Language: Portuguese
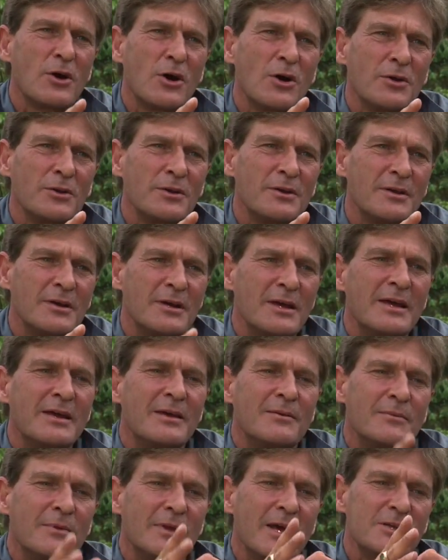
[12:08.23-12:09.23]
A partir
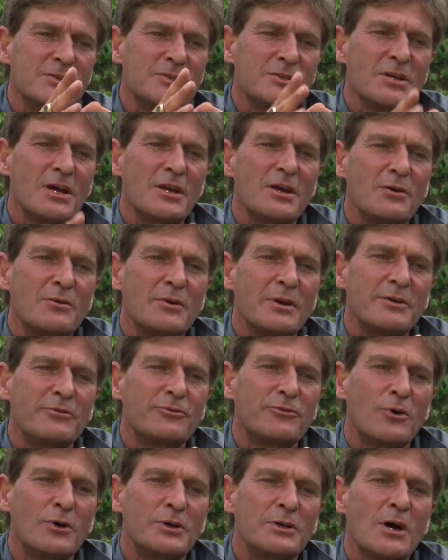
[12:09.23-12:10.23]
daí, não é
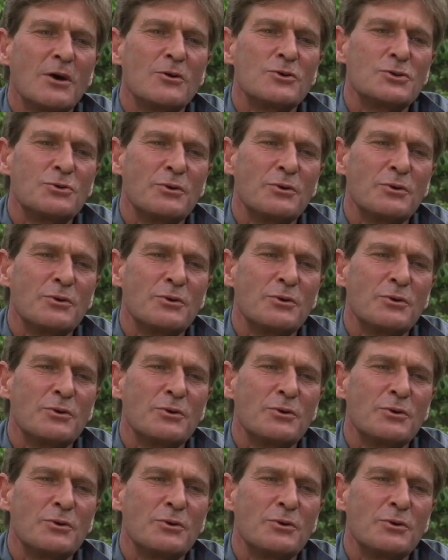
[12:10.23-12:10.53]
só para aqueles